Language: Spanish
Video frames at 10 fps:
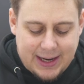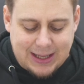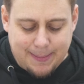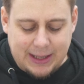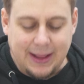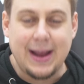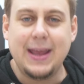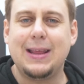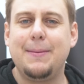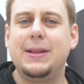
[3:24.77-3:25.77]
en esta parte de
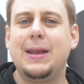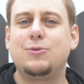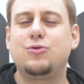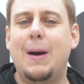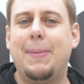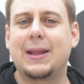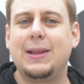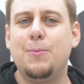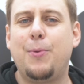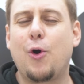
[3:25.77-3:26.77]
aquí también tenemos una
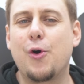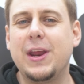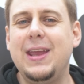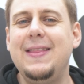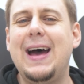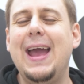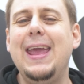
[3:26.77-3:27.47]
parte un poco rígida